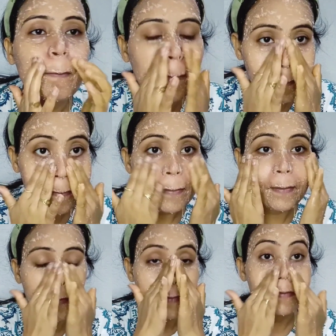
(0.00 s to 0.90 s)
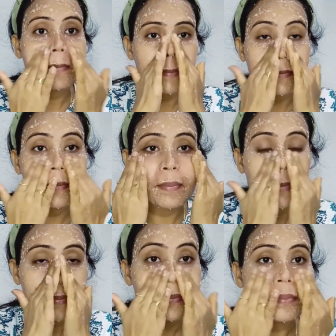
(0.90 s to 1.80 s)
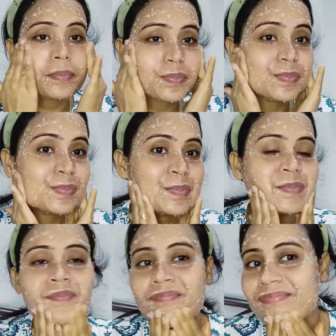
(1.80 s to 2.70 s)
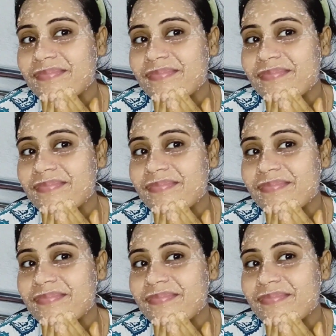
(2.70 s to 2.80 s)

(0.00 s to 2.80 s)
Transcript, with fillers: তার আগে কী করবে হাতের মধ্যে সামান্য একটু জল নিয়ে